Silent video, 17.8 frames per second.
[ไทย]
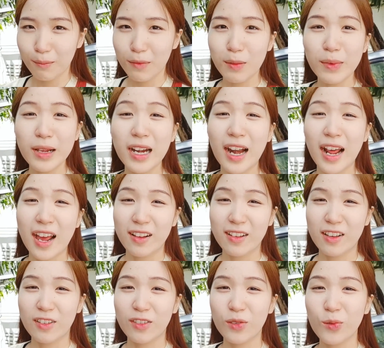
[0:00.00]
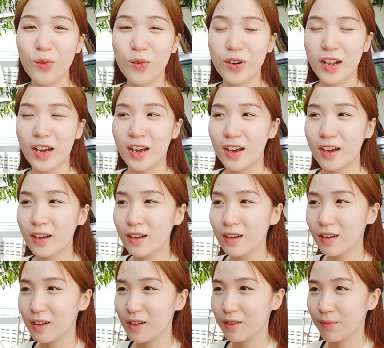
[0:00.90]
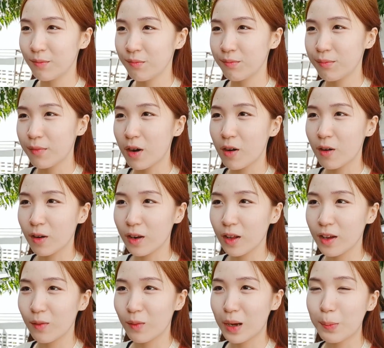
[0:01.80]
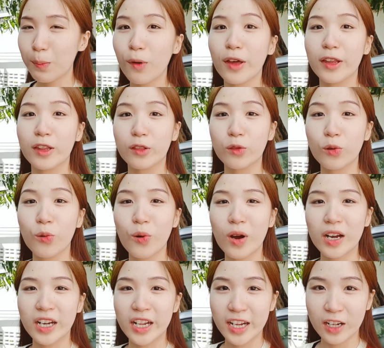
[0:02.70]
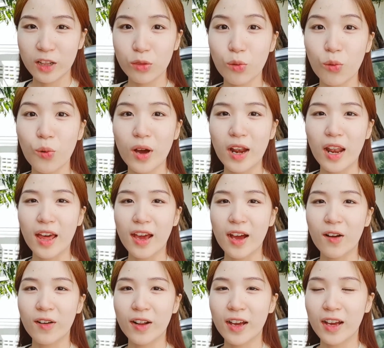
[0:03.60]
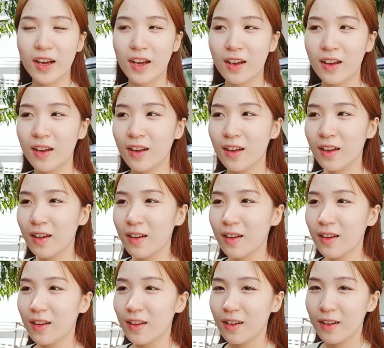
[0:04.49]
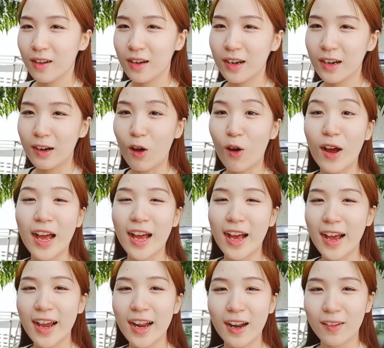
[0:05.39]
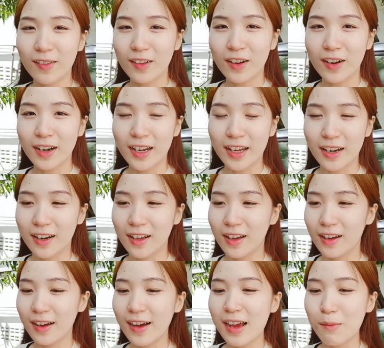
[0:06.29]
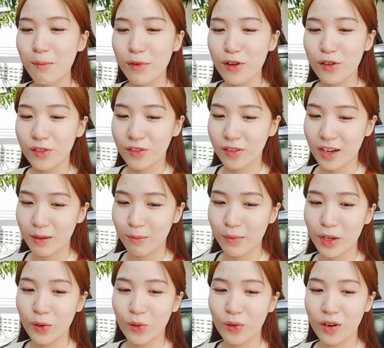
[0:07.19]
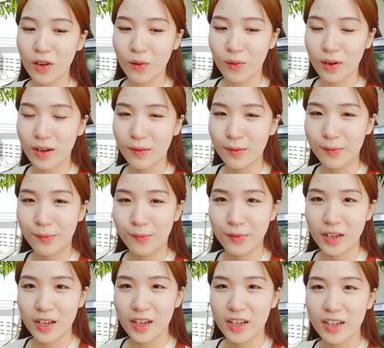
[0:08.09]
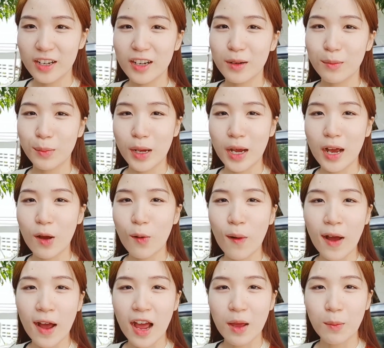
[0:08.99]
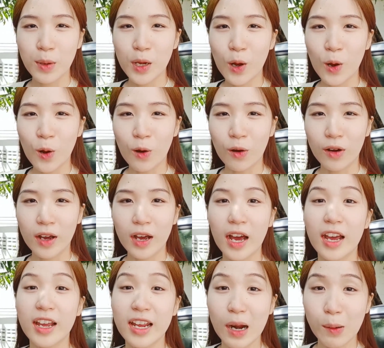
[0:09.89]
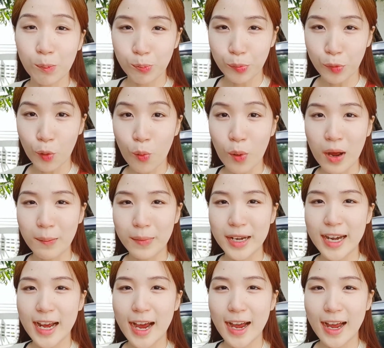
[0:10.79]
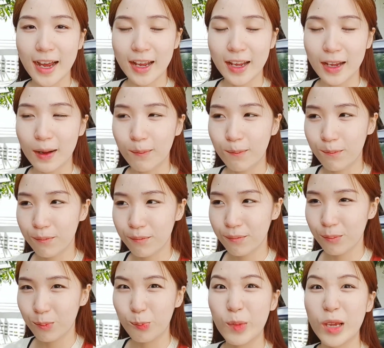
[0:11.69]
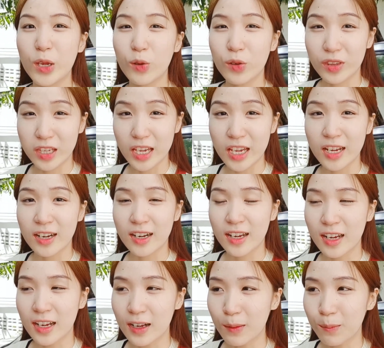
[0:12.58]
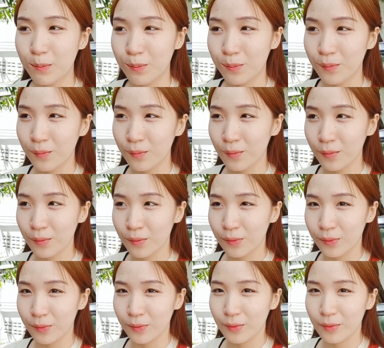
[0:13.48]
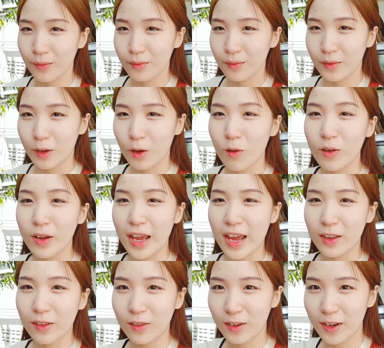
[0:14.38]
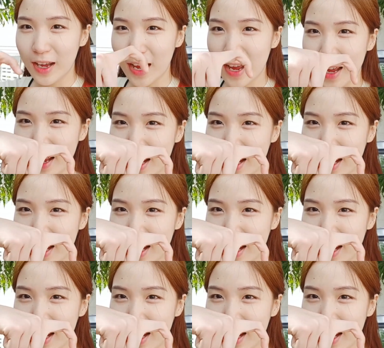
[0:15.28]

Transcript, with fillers: ไม่มีแรงจะสู้นะคะคือบอกเลยว่าปล่อยตัวทิ้งตัวแล้วนะคะคือร้องไห้แล้วตอนนั้นอะใครไม่อยู่ตรงนั้นไม่รู้หรอกว่าคืนไม่เข้าคายไม่ออกขยับตัวไม่ได้มีอยู่จริงนะคะก็แงะจนได้